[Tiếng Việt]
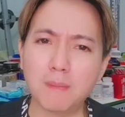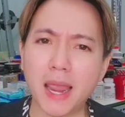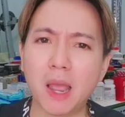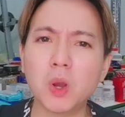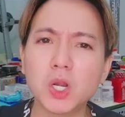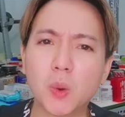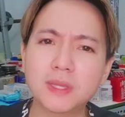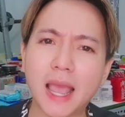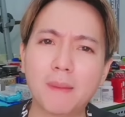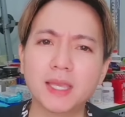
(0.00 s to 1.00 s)
mày không có
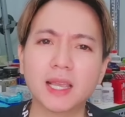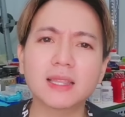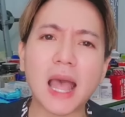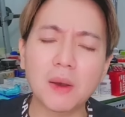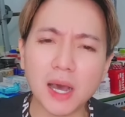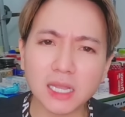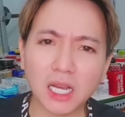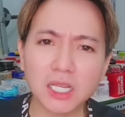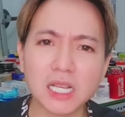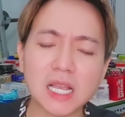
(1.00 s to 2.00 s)
đụng chạm gì tới tao hết
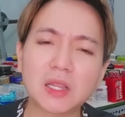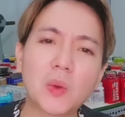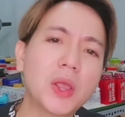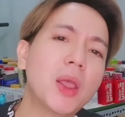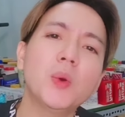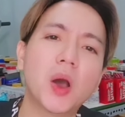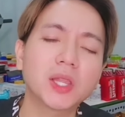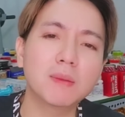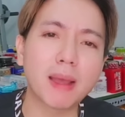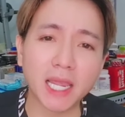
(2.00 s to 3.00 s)
tự dưng sao tao ghéo gọi
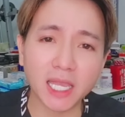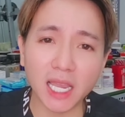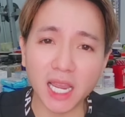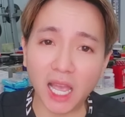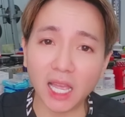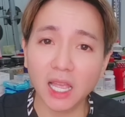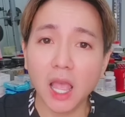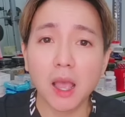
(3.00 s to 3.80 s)
tên mày chi hả